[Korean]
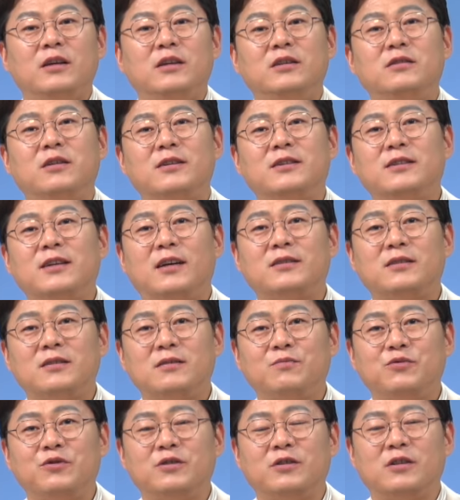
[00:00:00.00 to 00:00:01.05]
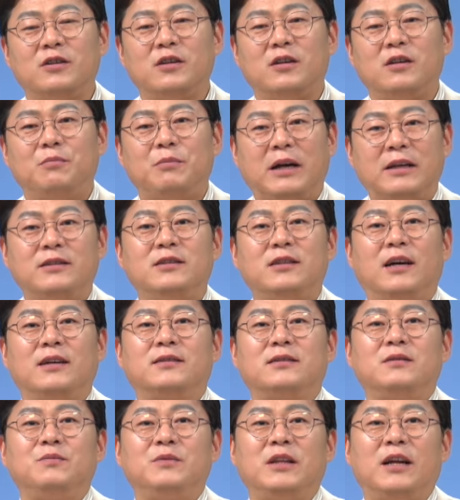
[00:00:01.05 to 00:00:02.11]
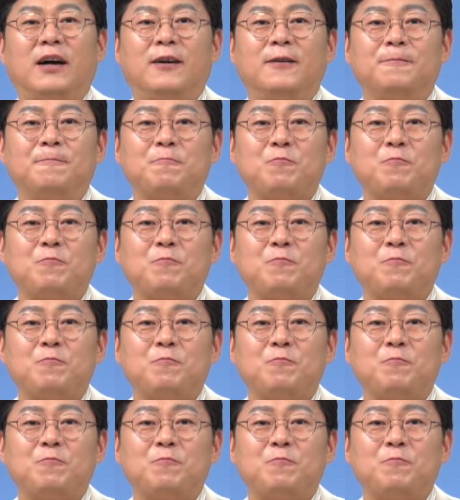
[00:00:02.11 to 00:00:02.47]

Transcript: 이 설치하시는 분들 많지 않습니다.